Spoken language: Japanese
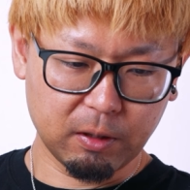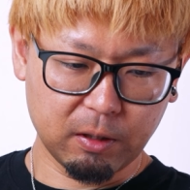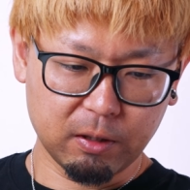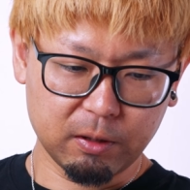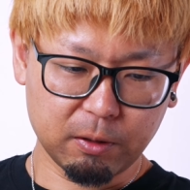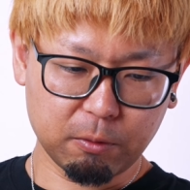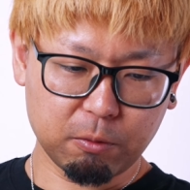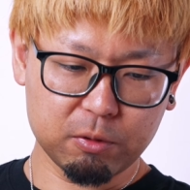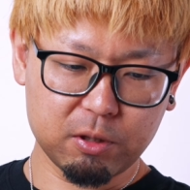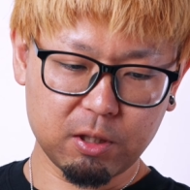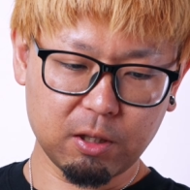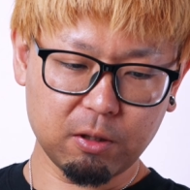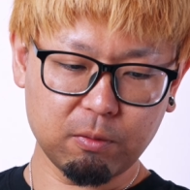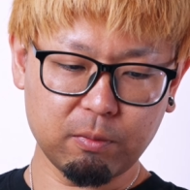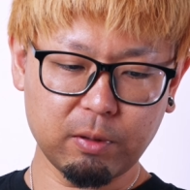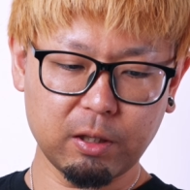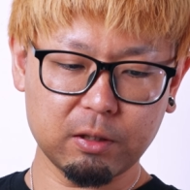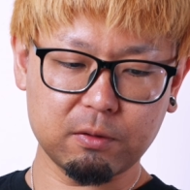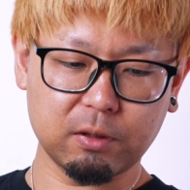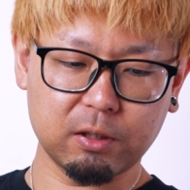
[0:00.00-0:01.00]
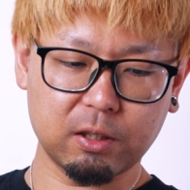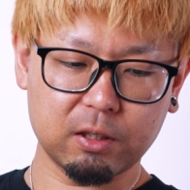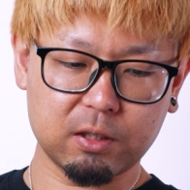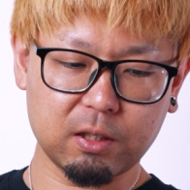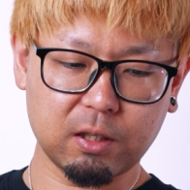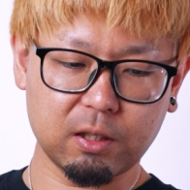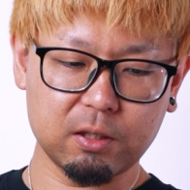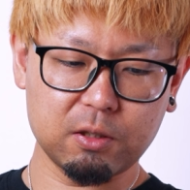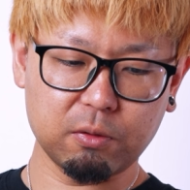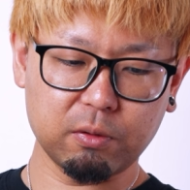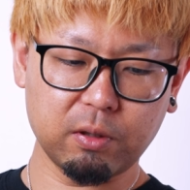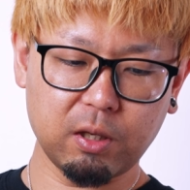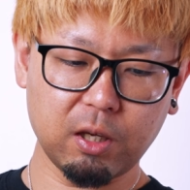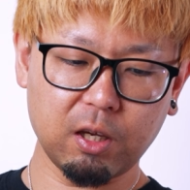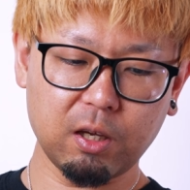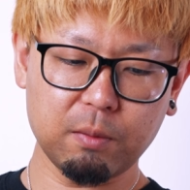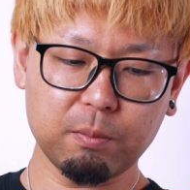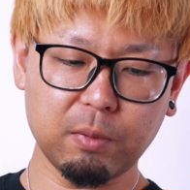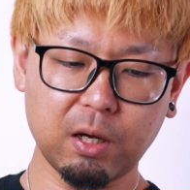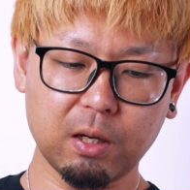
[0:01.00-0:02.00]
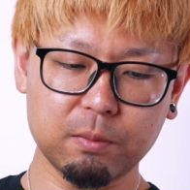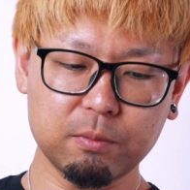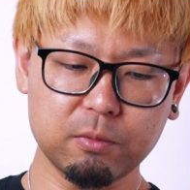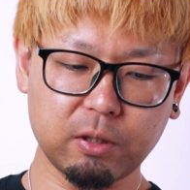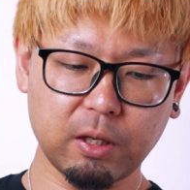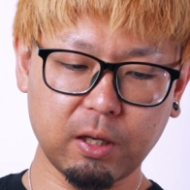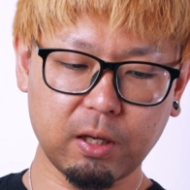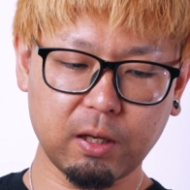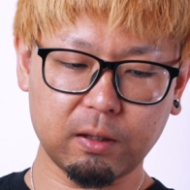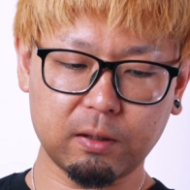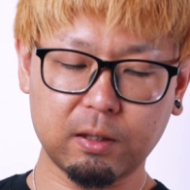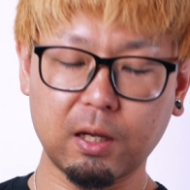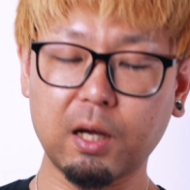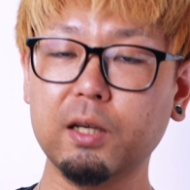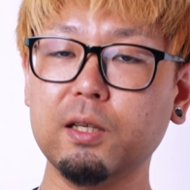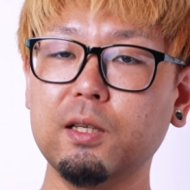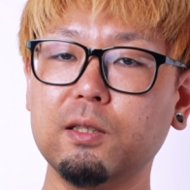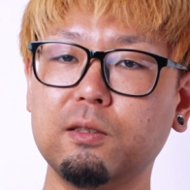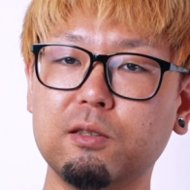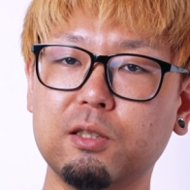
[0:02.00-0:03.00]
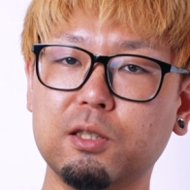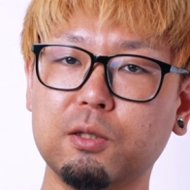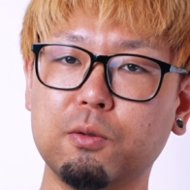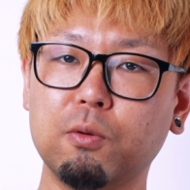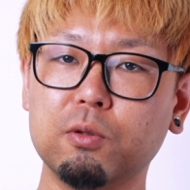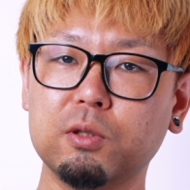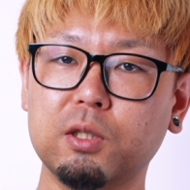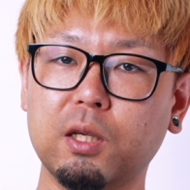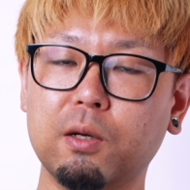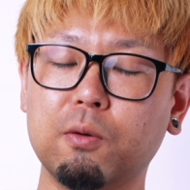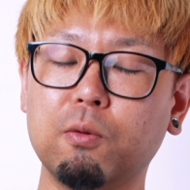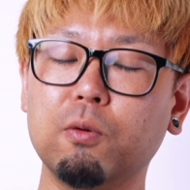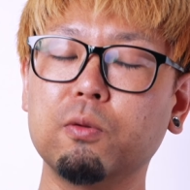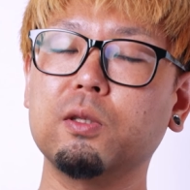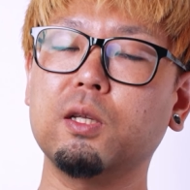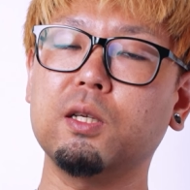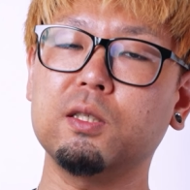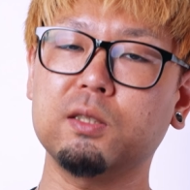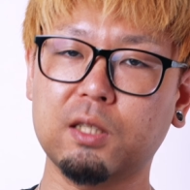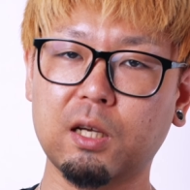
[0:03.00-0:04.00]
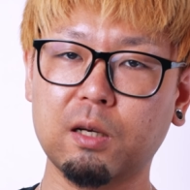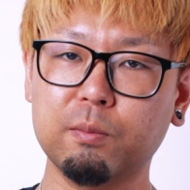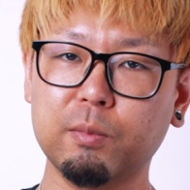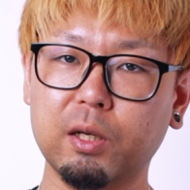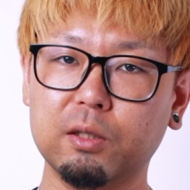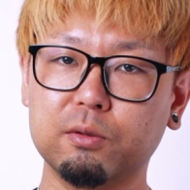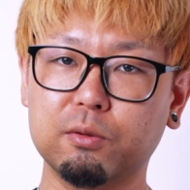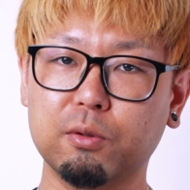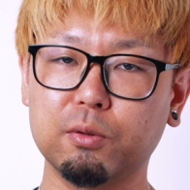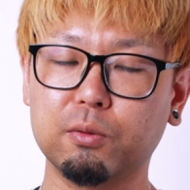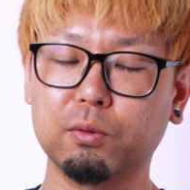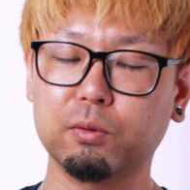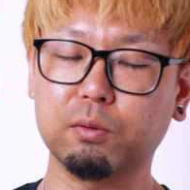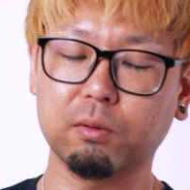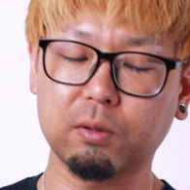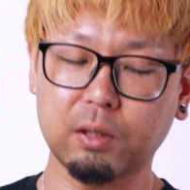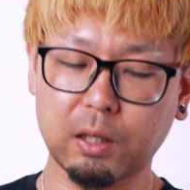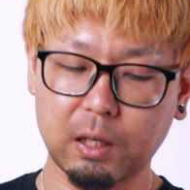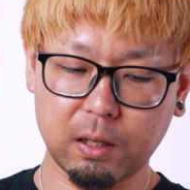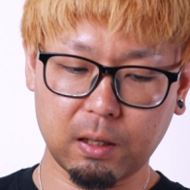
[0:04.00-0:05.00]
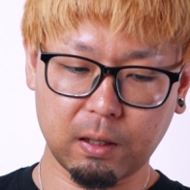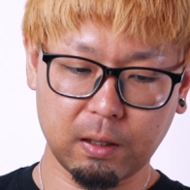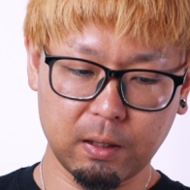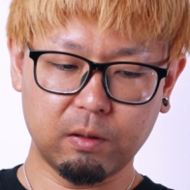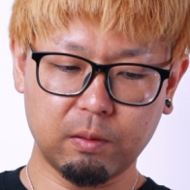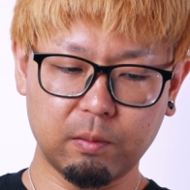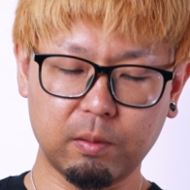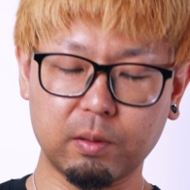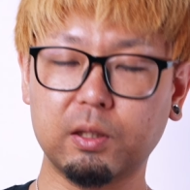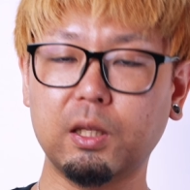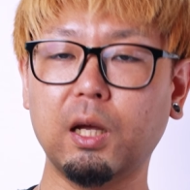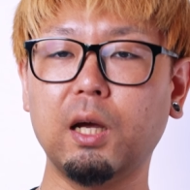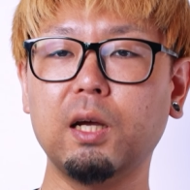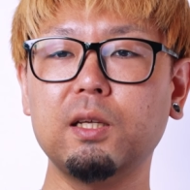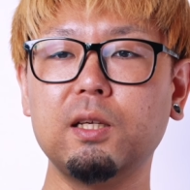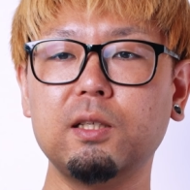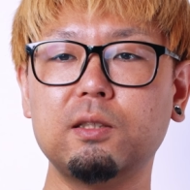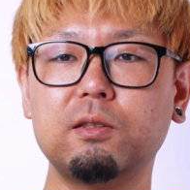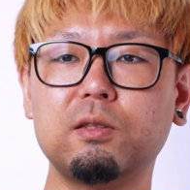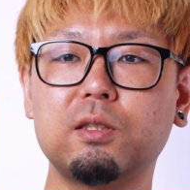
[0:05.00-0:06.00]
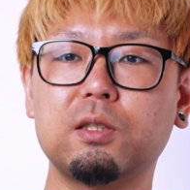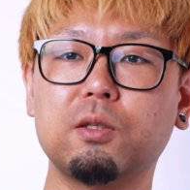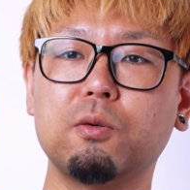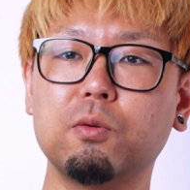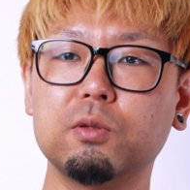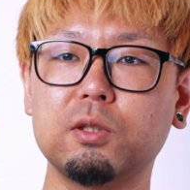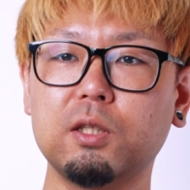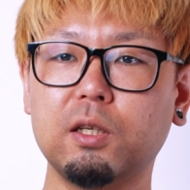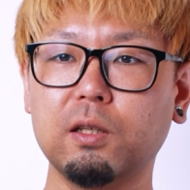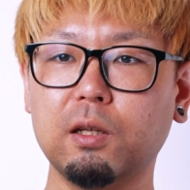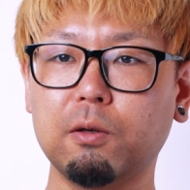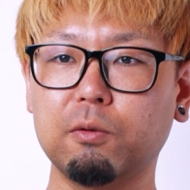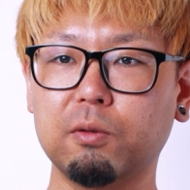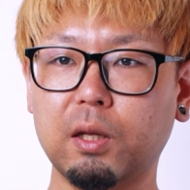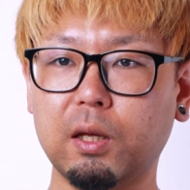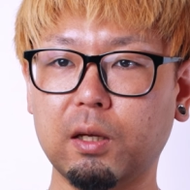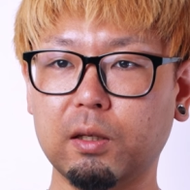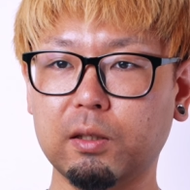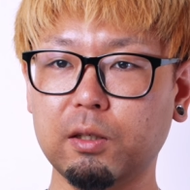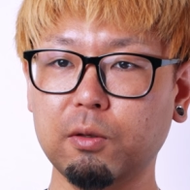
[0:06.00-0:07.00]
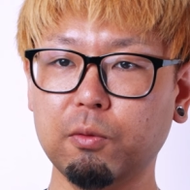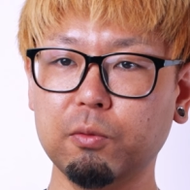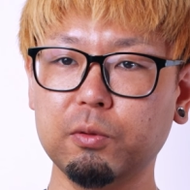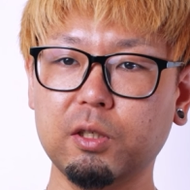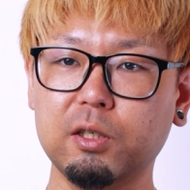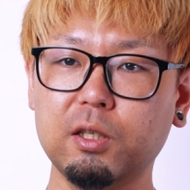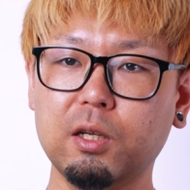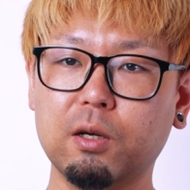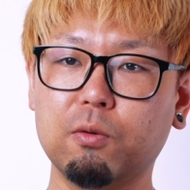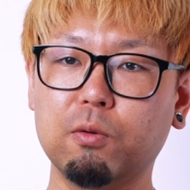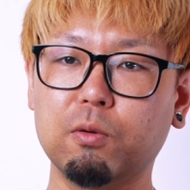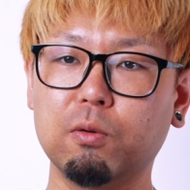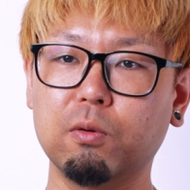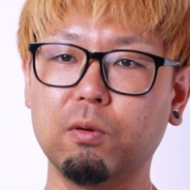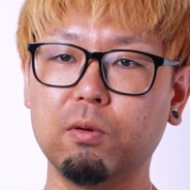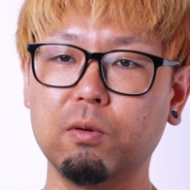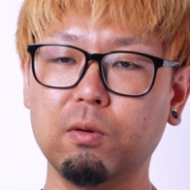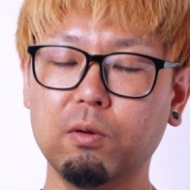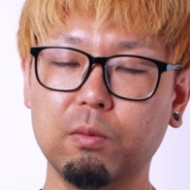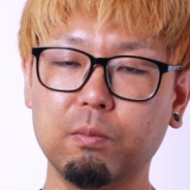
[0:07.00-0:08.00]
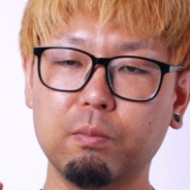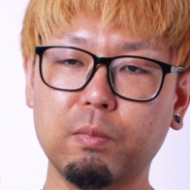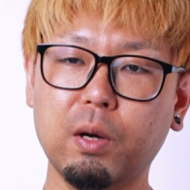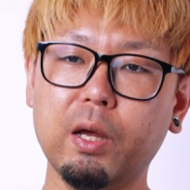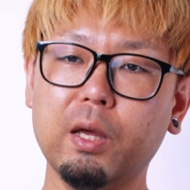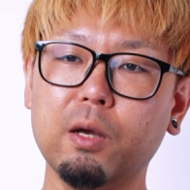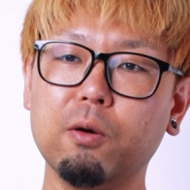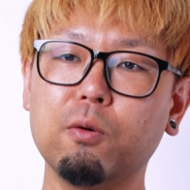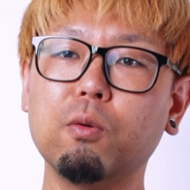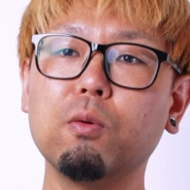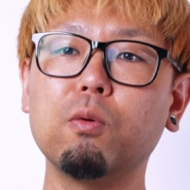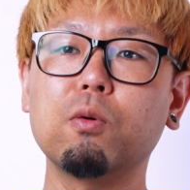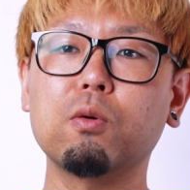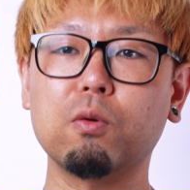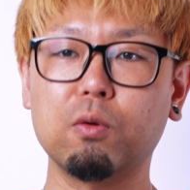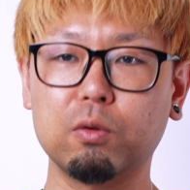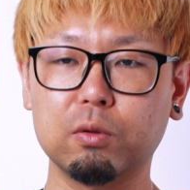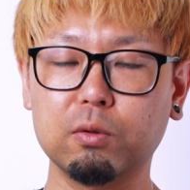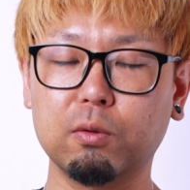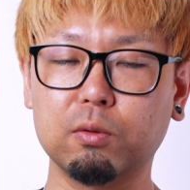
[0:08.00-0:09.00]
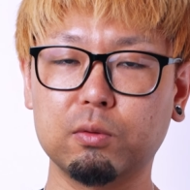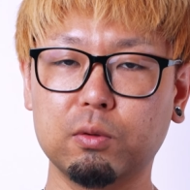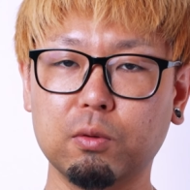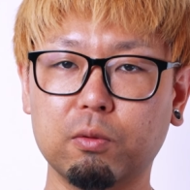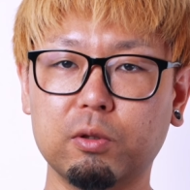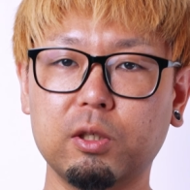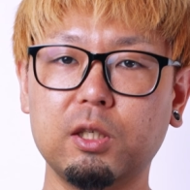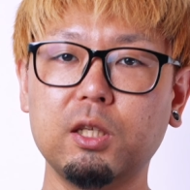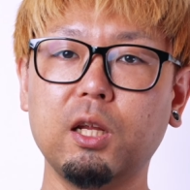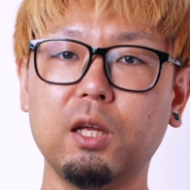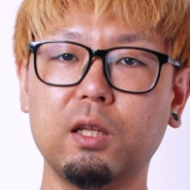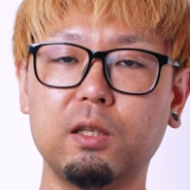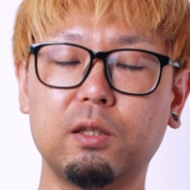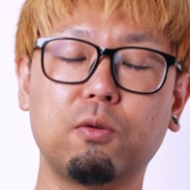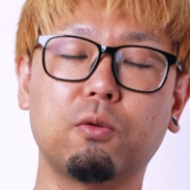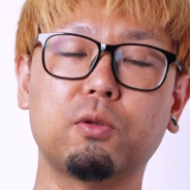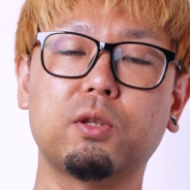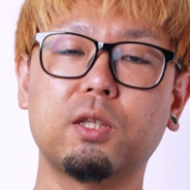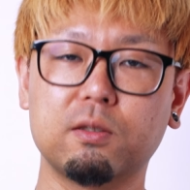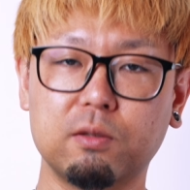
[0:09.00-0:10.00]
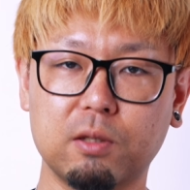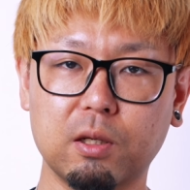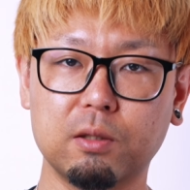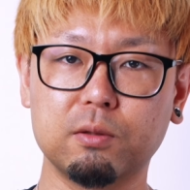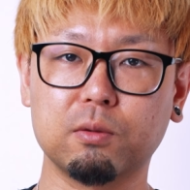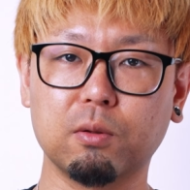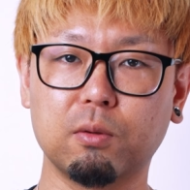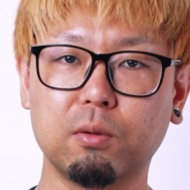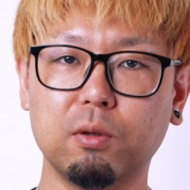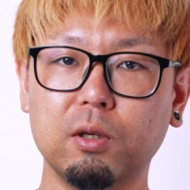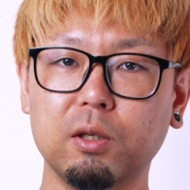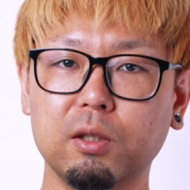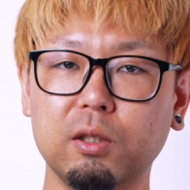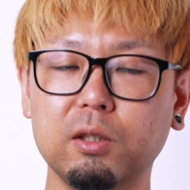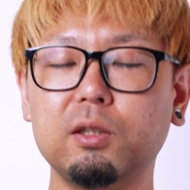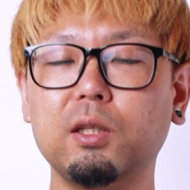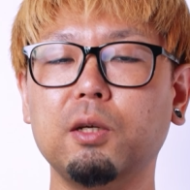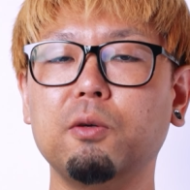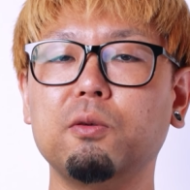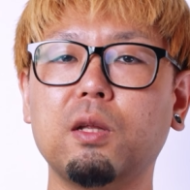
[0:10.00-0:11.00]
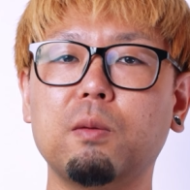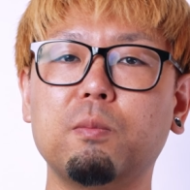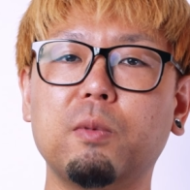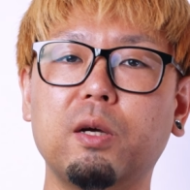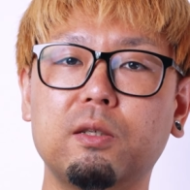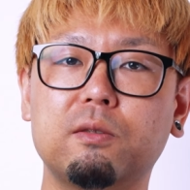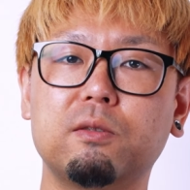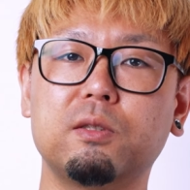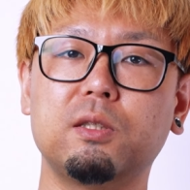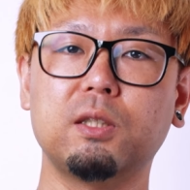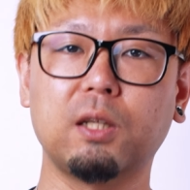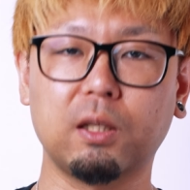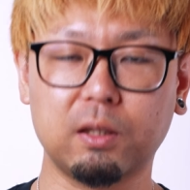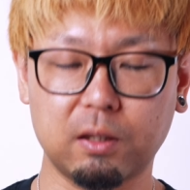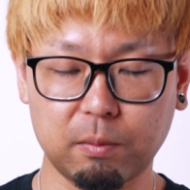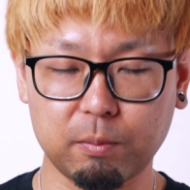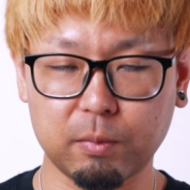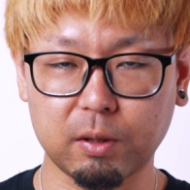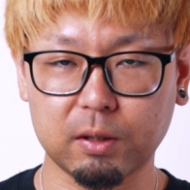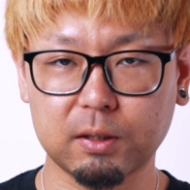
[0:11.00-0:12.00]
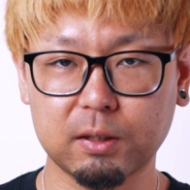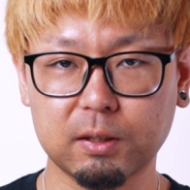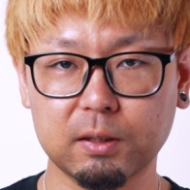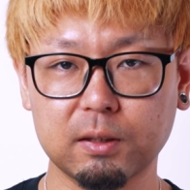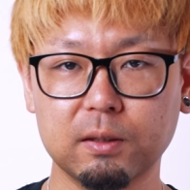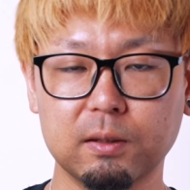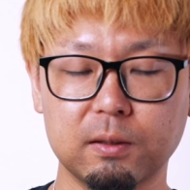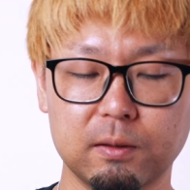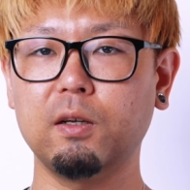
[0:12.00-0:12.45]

でこちらのマイクはですね、一応ゲーマー向け単一指向性コンデンサーマイクということで、まあ、単一指向性なので、基本的にはこう、前方向の音をきれいに取ってくれるといったようなマイクになっています。